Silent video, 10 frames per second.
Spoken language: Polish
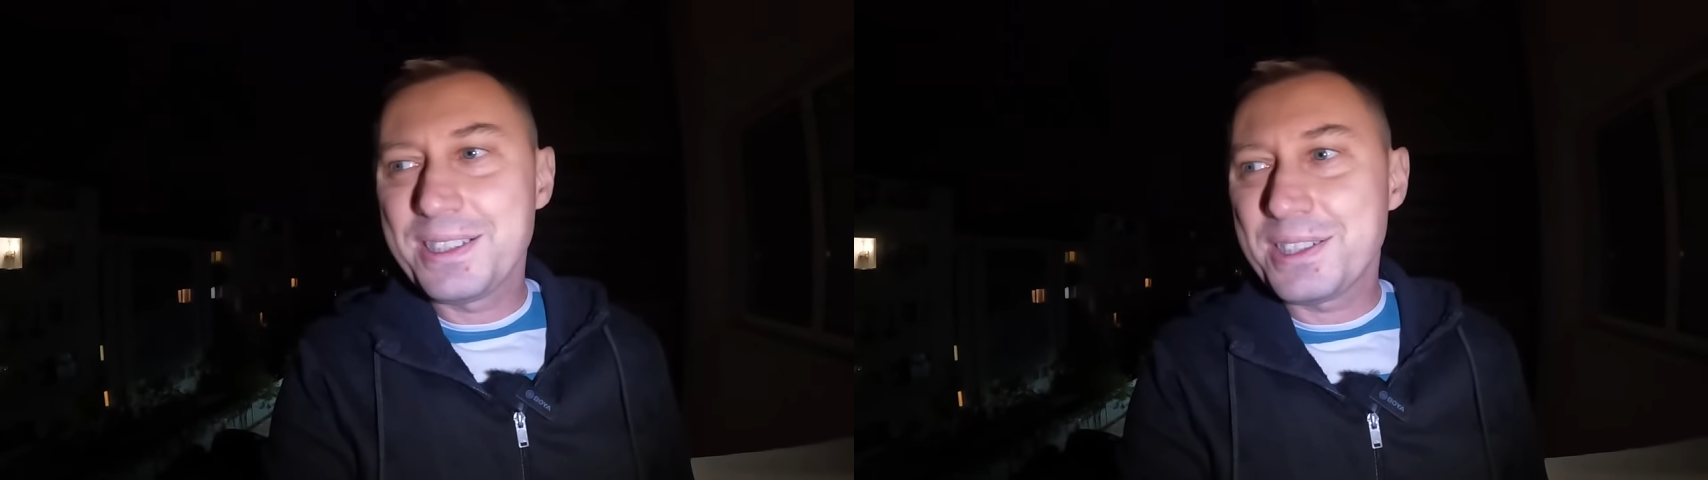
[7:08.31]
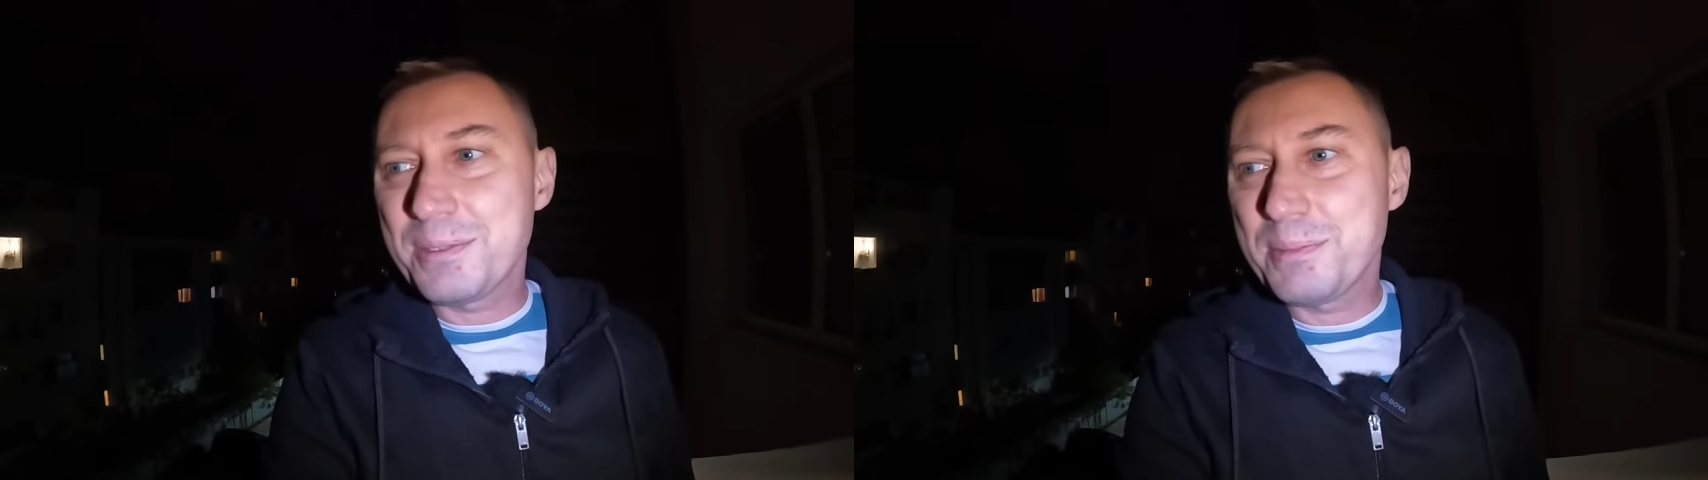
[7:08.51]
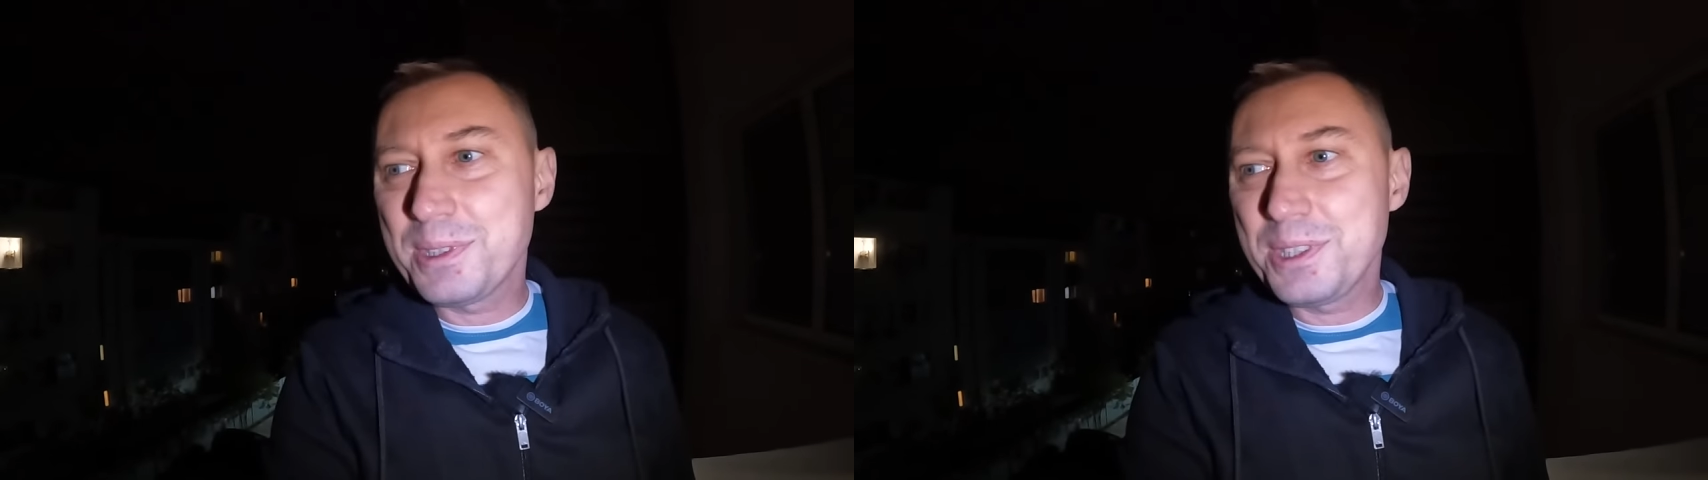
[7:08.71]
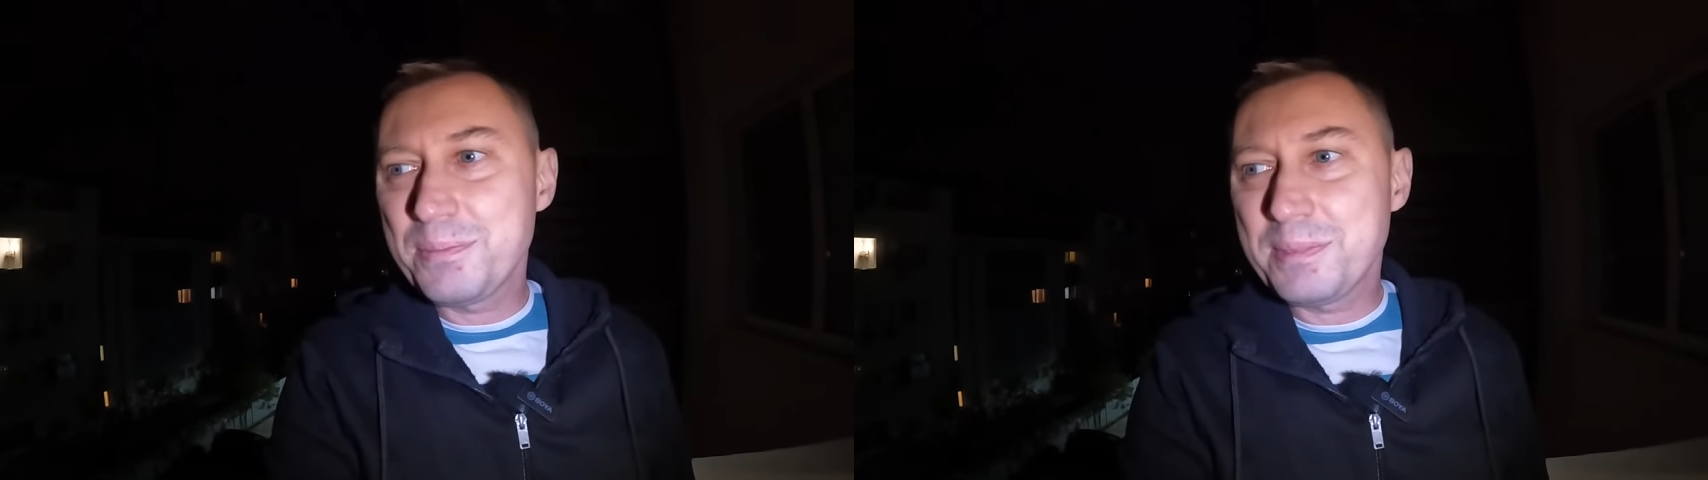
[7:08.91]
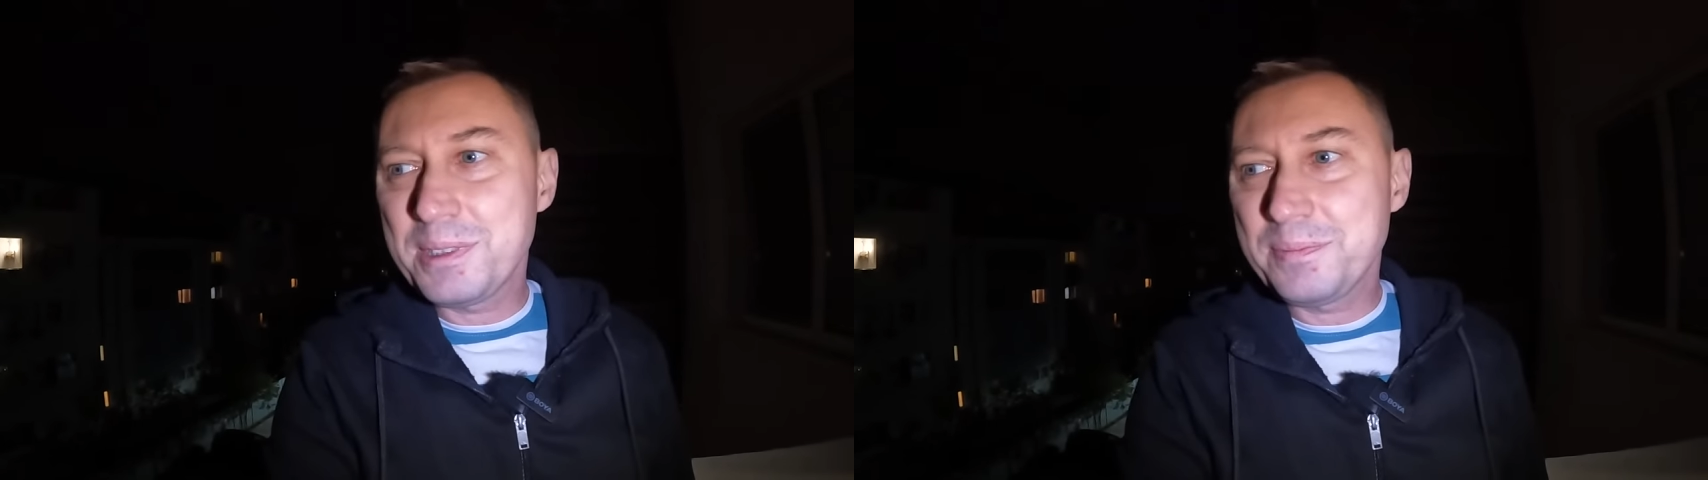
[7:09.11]
że
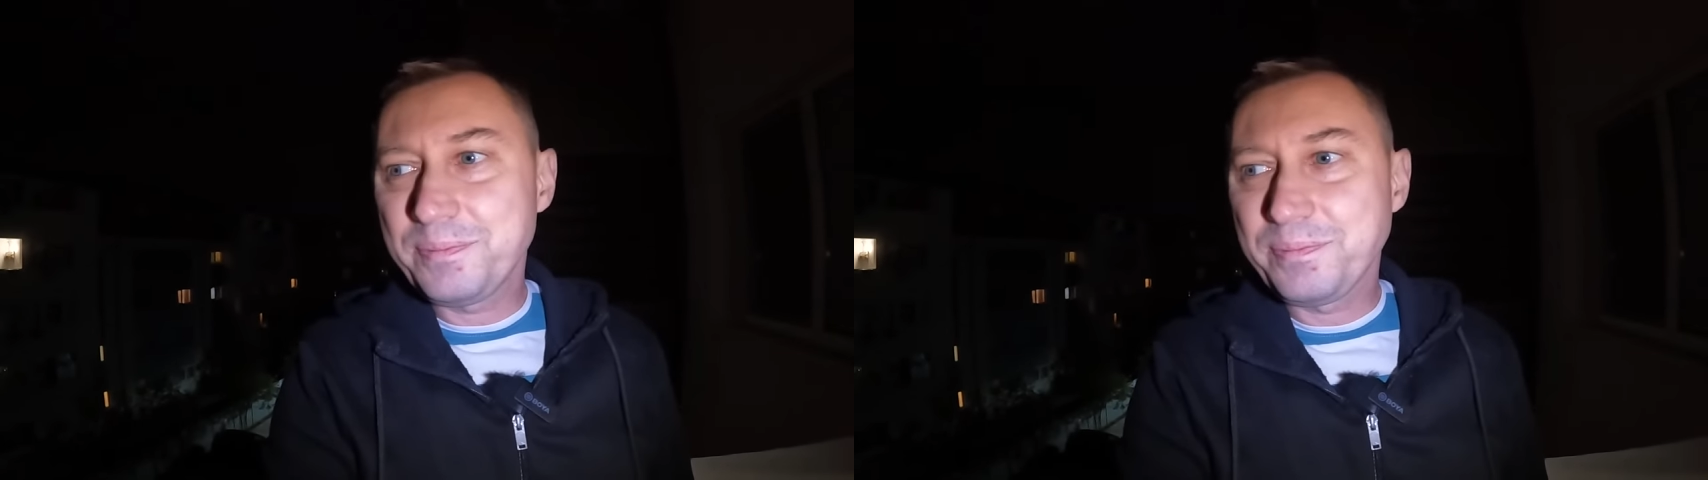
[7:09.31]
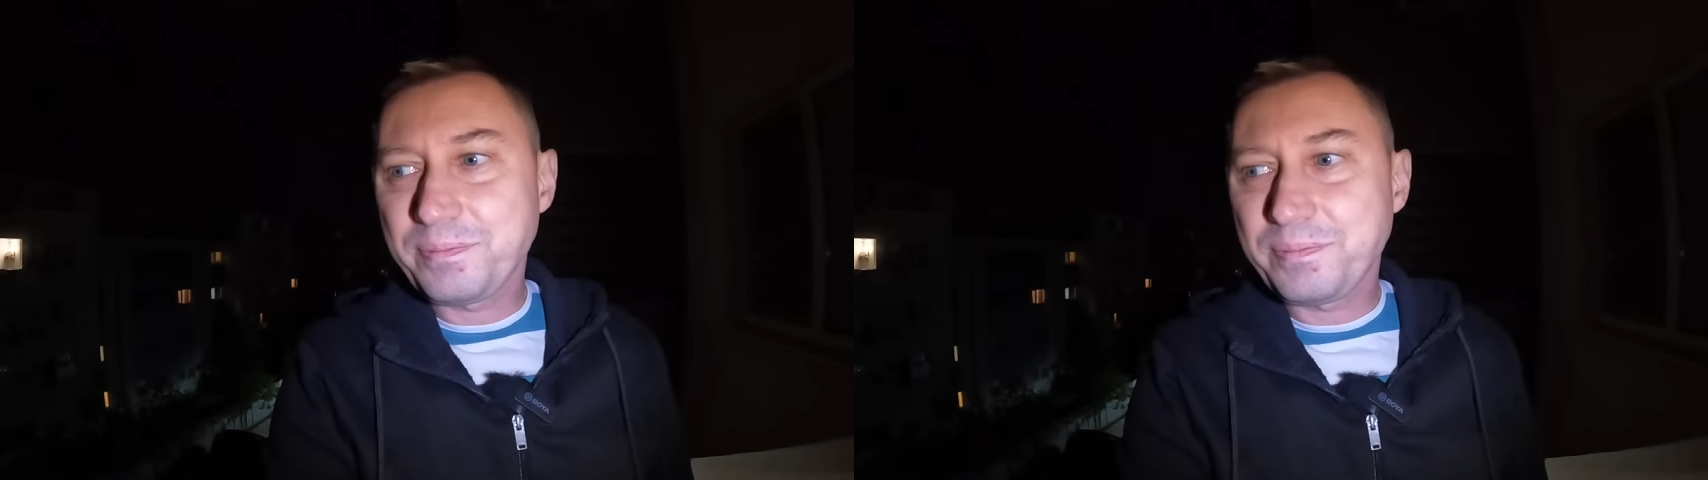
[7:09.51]
mogliśmy